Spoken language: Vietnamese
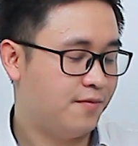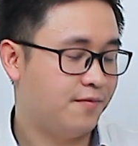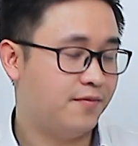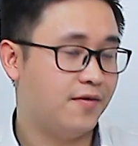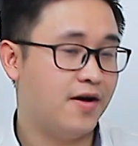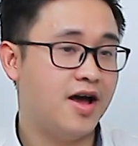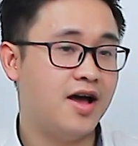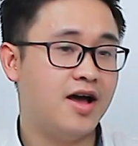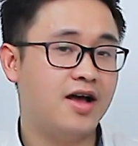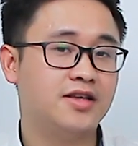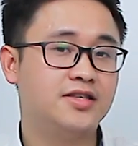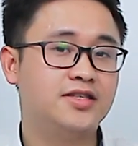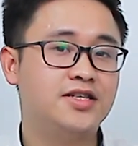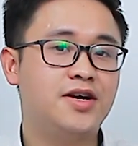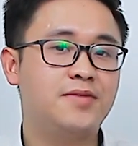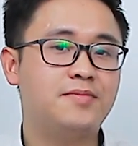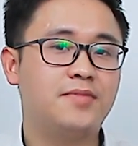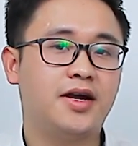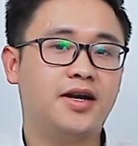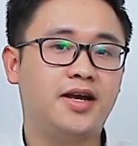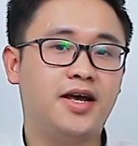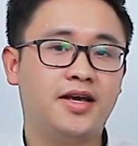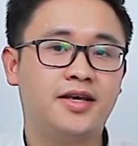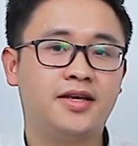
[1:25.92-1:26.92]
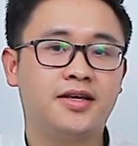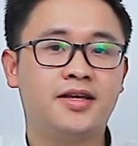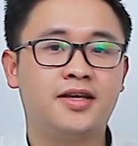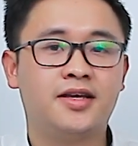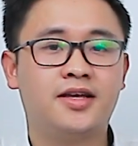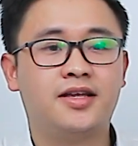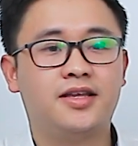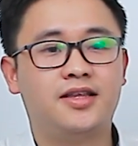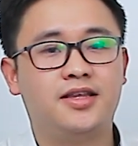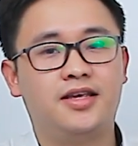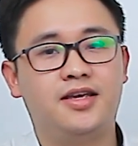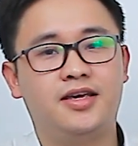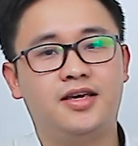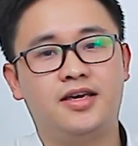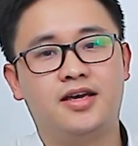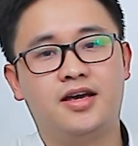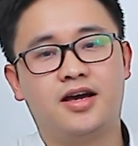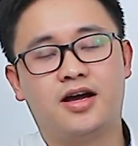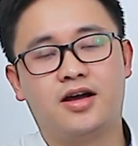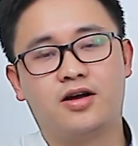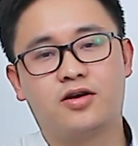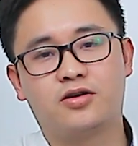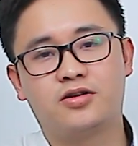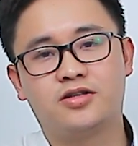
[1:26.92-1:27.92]
và chiếc máy này thì
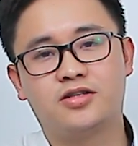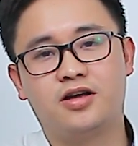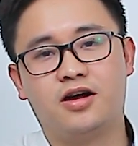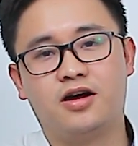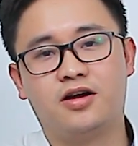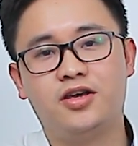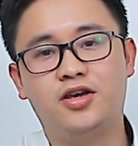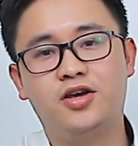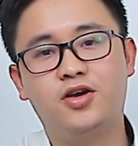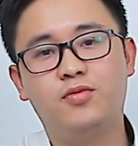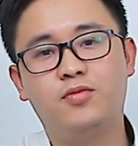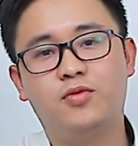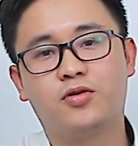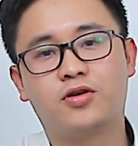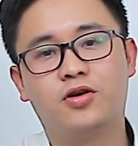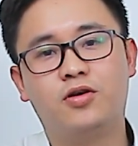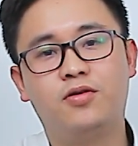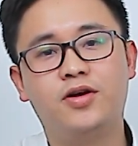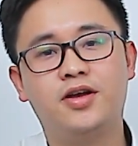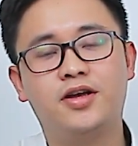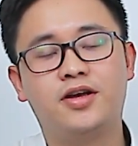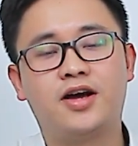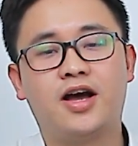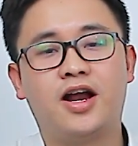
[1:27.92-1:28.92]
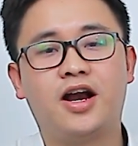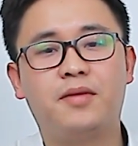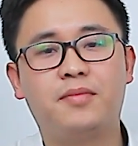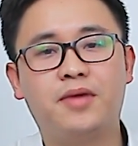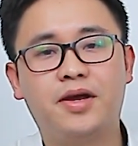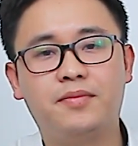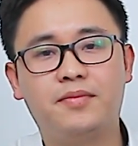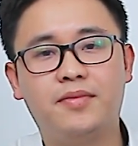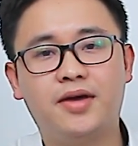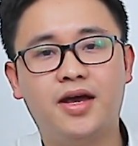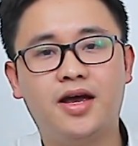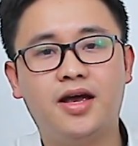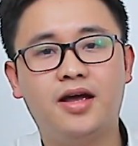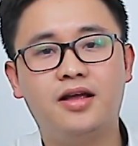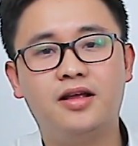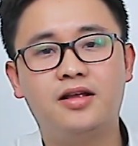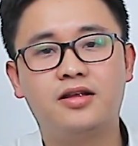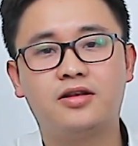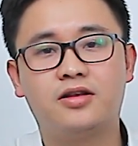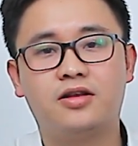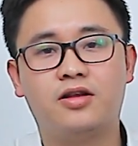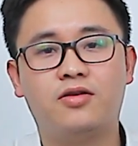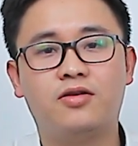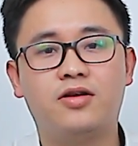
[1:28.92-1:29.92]
à, sở hữu một cấu hình khá là mạnh mẽ
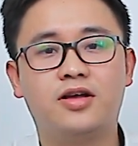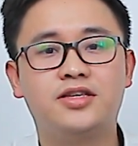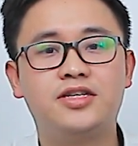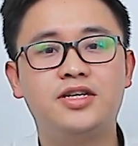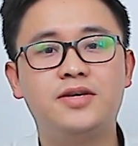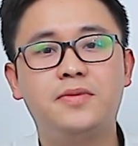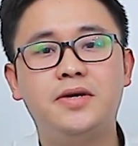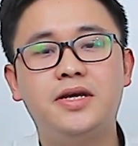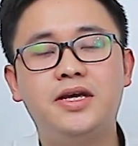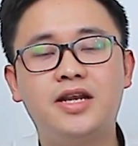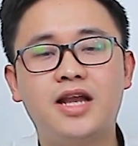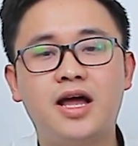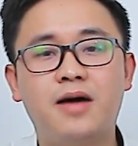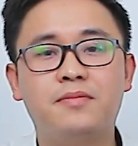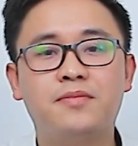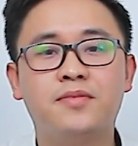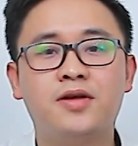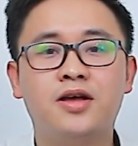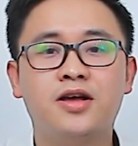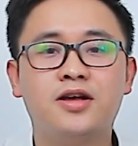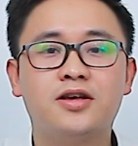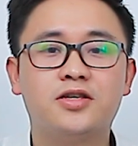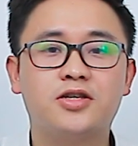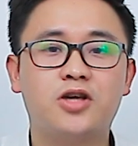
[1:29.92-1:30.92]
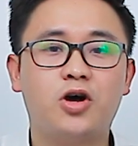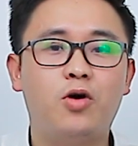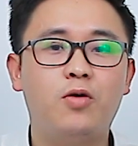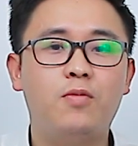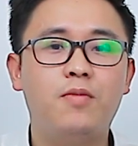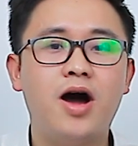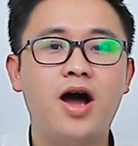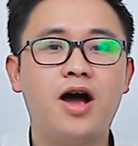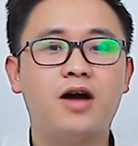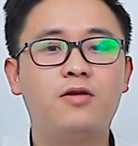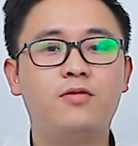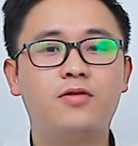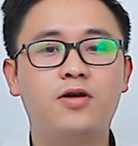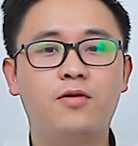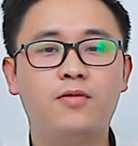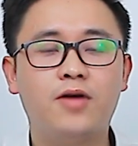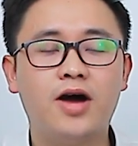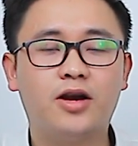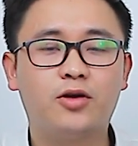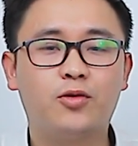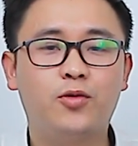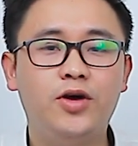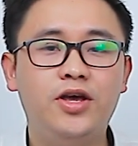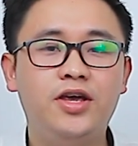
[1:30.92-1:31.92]
nó là chip i5
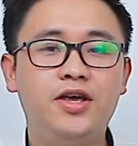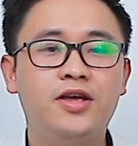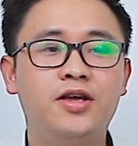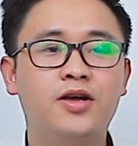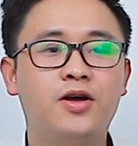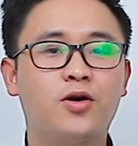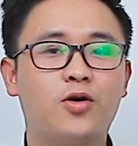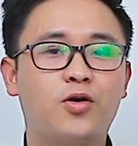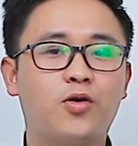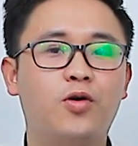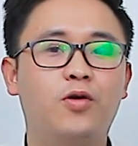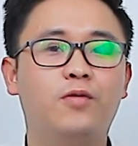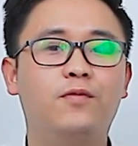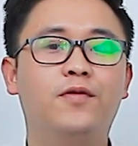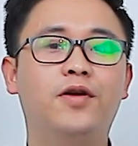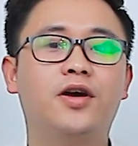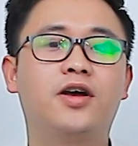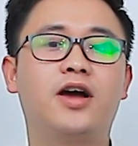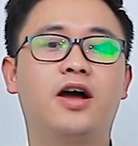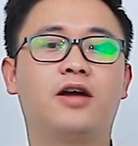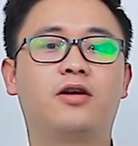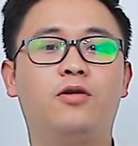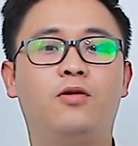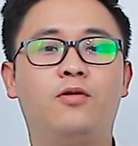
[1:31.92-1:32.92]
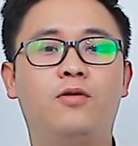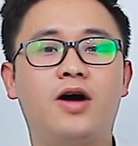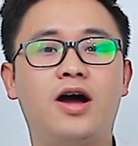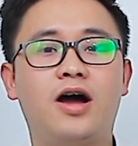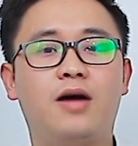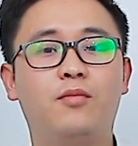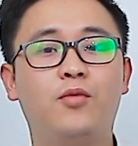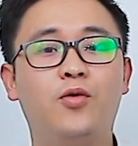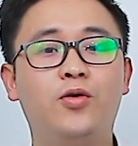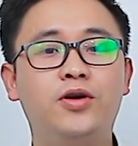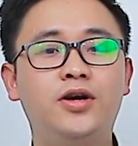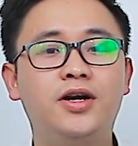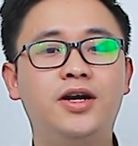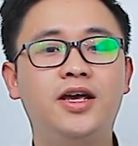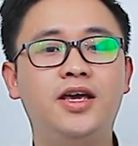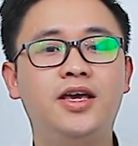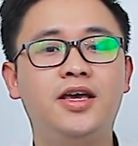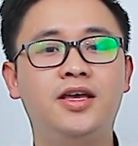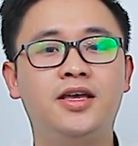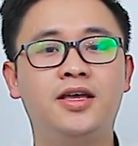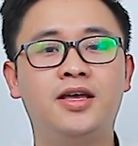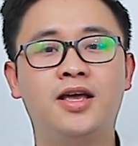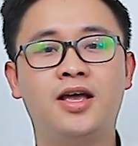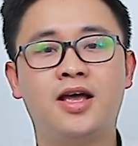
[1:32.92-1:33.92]
6300HQ cùng với card đồ họa
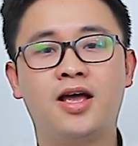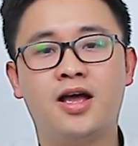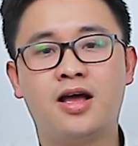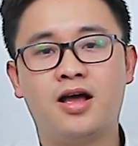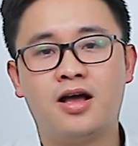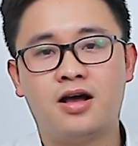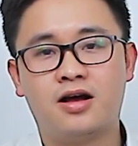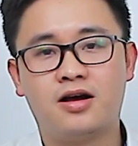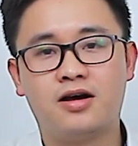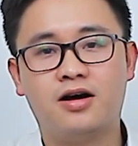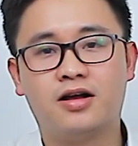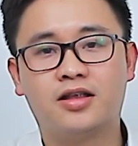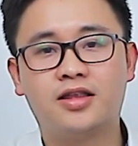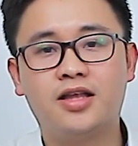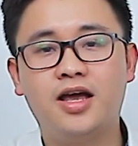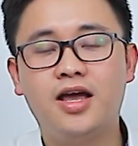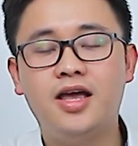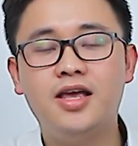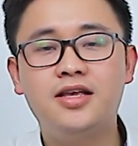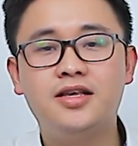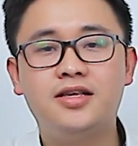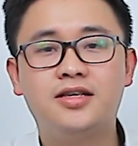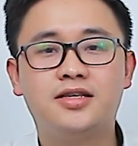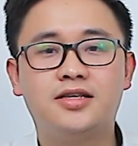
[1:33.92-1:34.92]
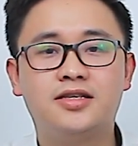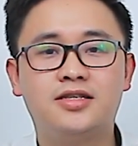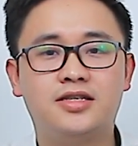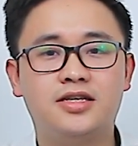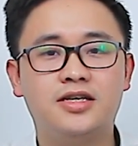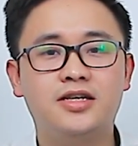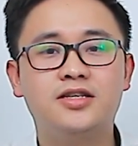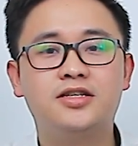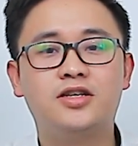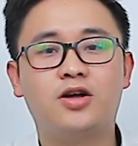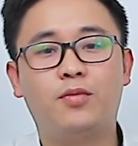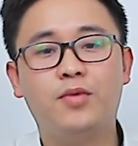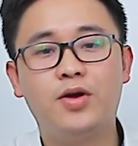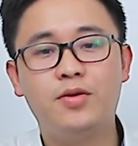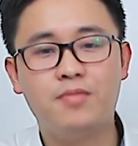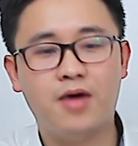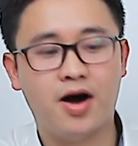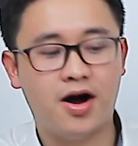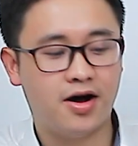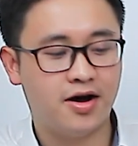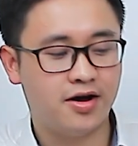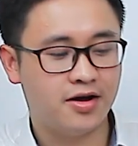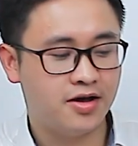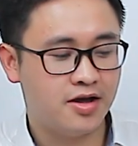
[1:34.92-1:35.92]
4GB GTX
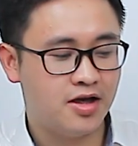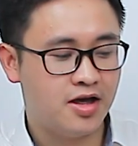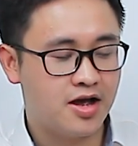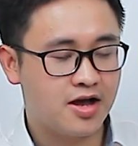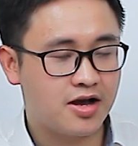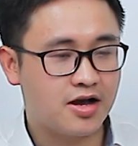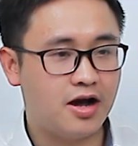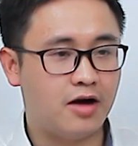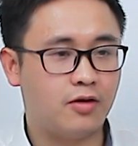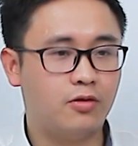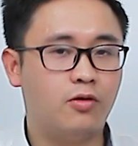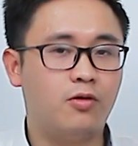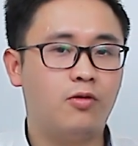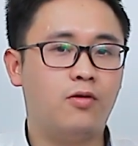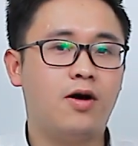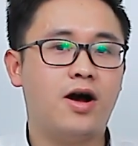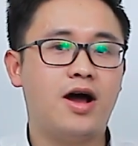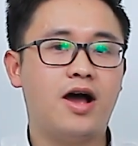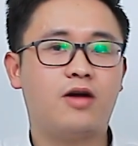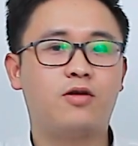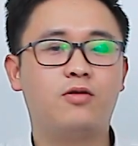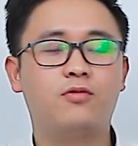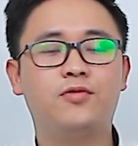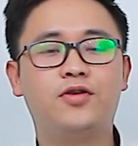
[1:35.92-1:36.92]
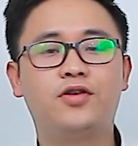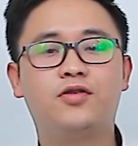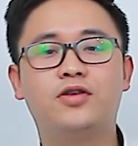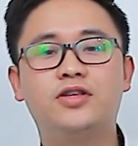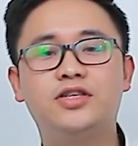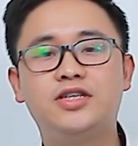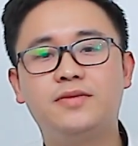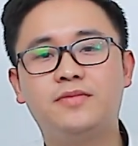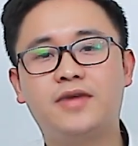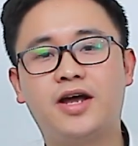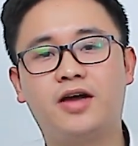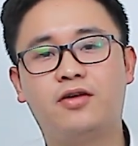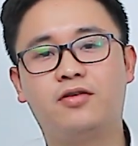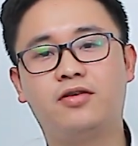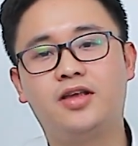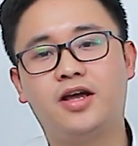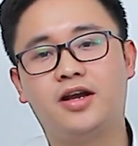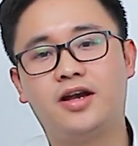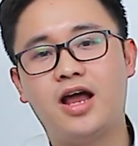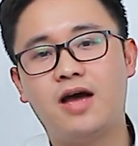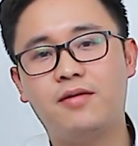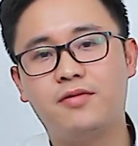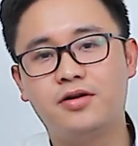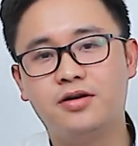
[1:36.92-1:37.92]
960M card đồ họa cùng với con chip này có
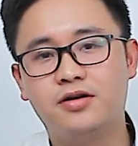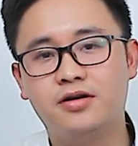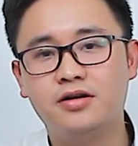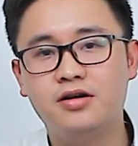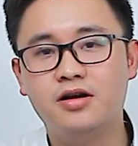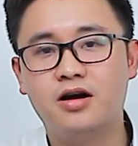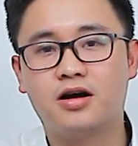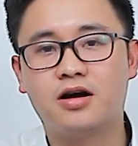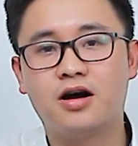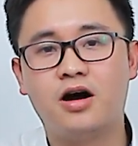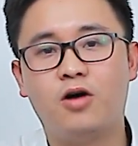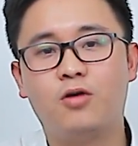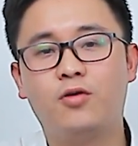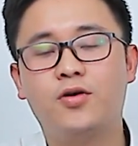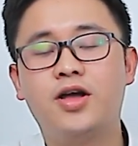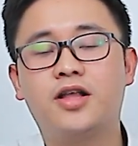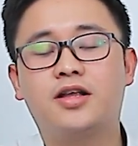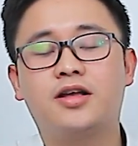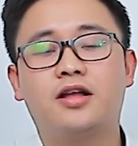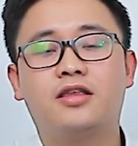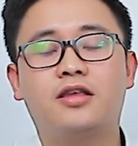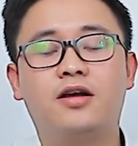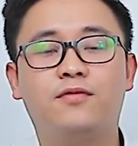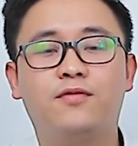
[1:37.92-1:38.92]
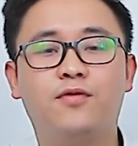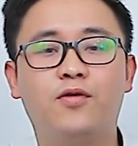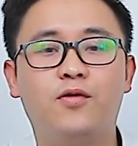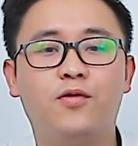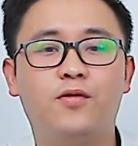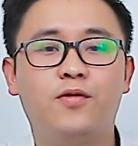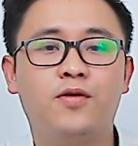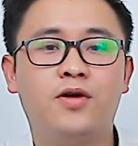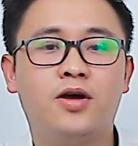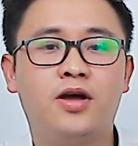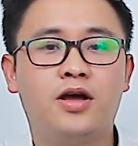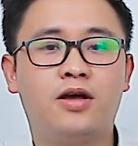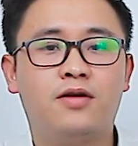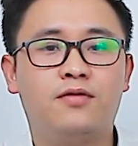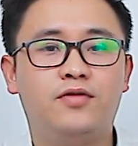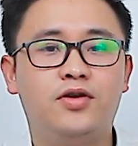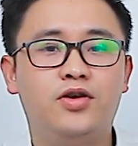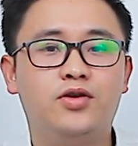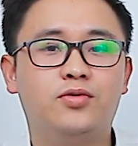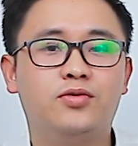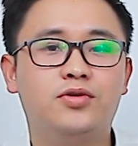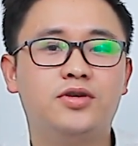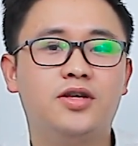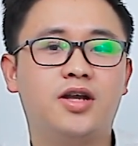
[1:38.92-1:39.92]
thể đáp ứng được hầu hết các tác vụ
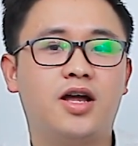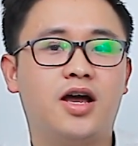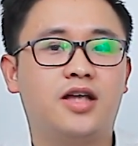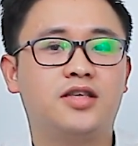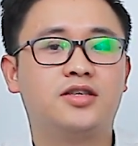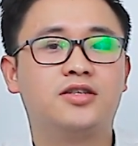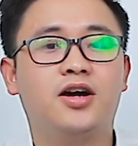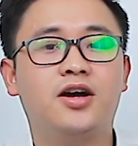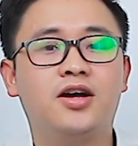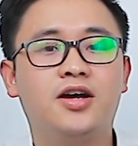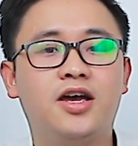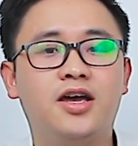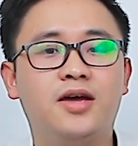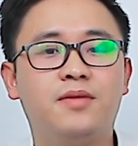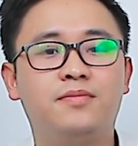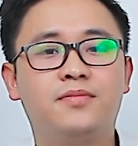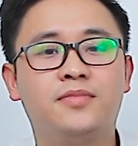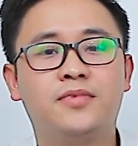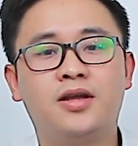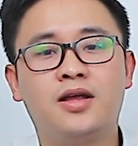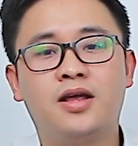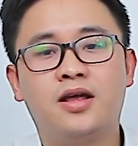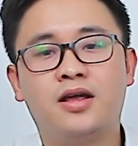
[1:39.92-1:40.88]
ví dụ như là chơi game